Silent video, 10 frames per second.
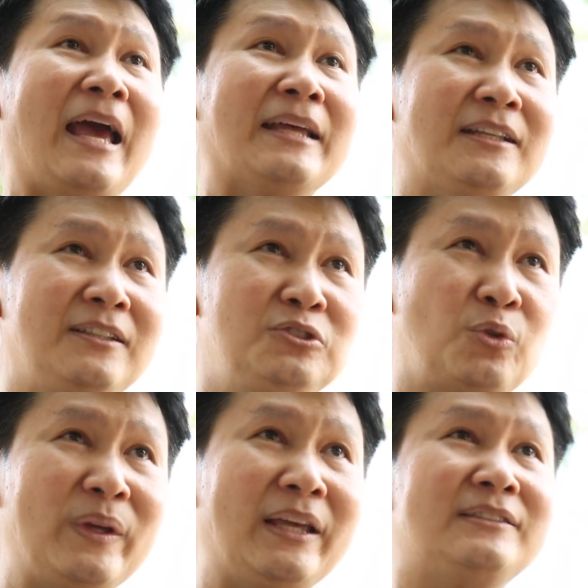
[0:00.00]
แต่ถ้าถึง
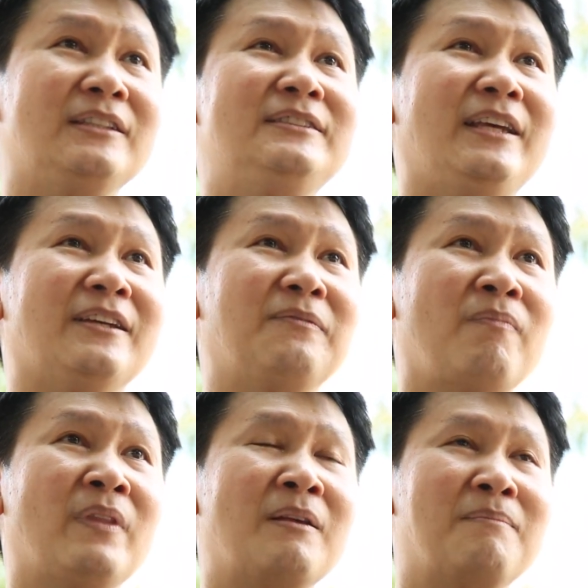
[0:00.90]
จุดวิกฤตจริง
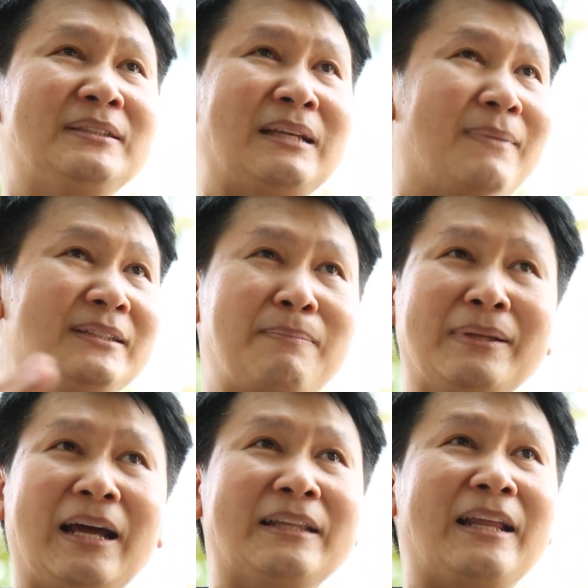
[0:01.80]
ๆ ไม่สามารถใช้
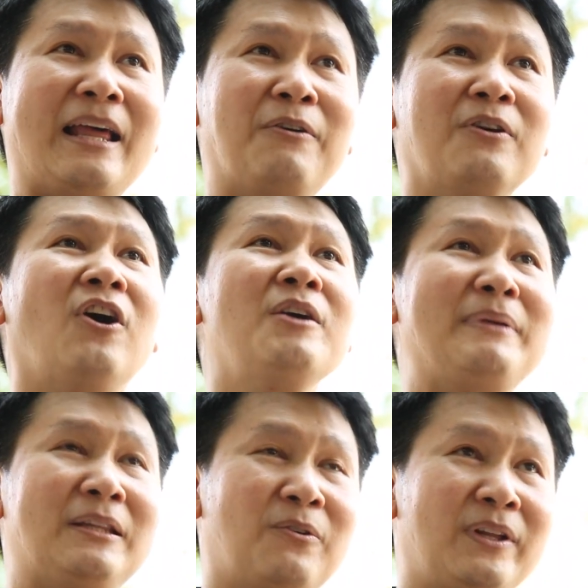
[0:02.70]
มาตรการใดแล้ว ค่อย
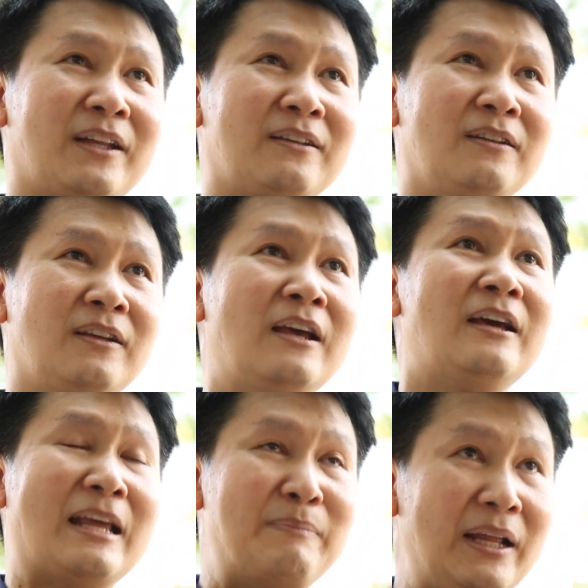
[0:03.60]
ปิดโรงเรียน
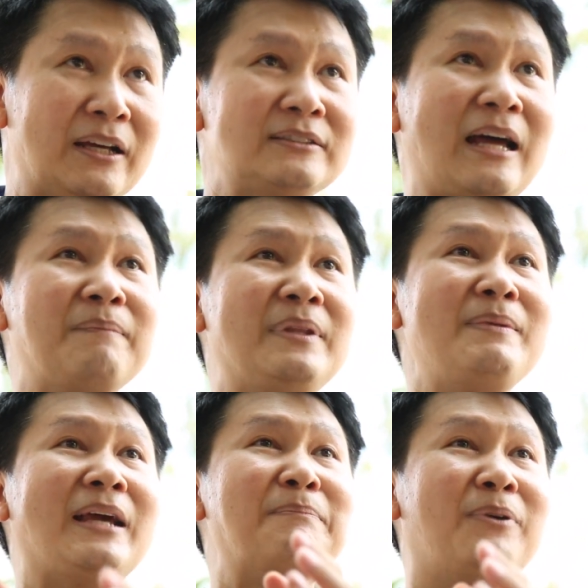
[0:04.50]
และเมื่อไหร่ก็ตามที่
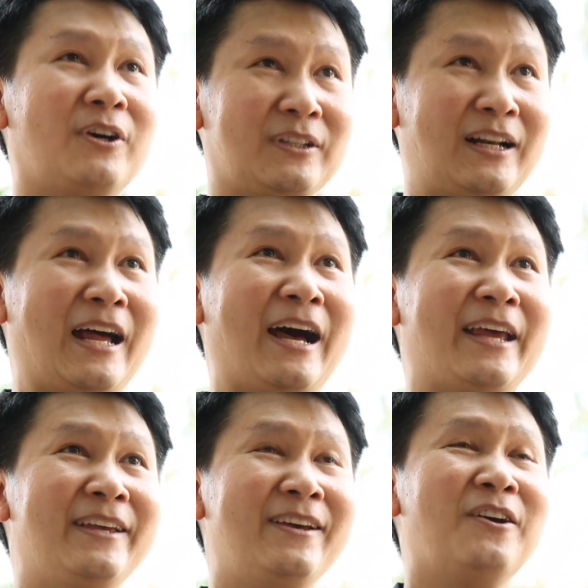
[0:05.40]
มีการผ่อนคลา
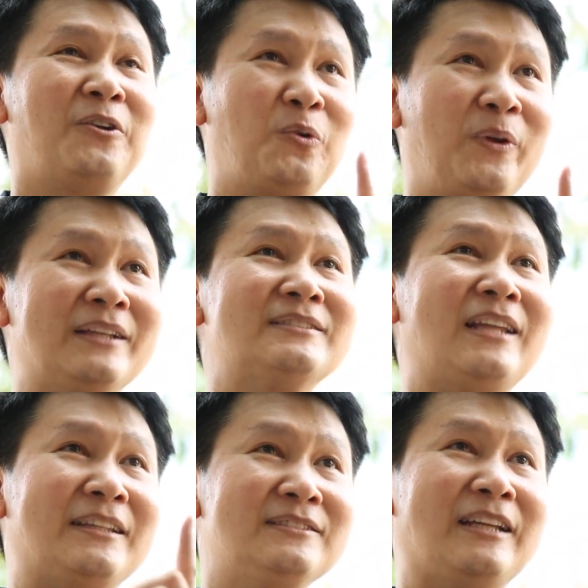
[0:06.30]
ย โรงเรียนส
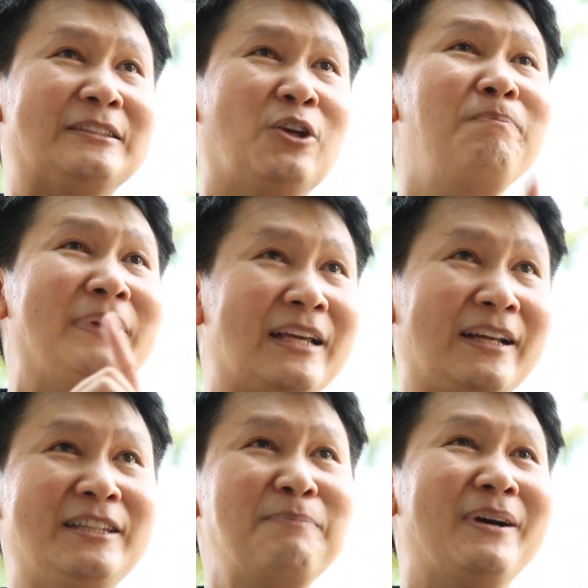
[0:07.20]
ถานศึกษาต้องเป็นอย่า
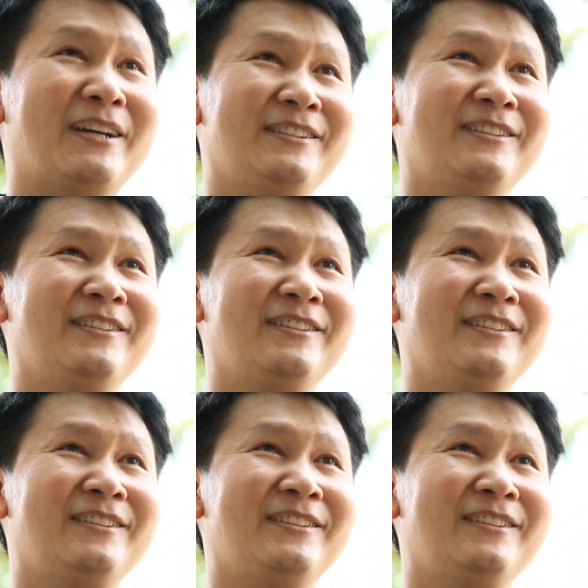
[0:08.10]
งแรกที่เปิด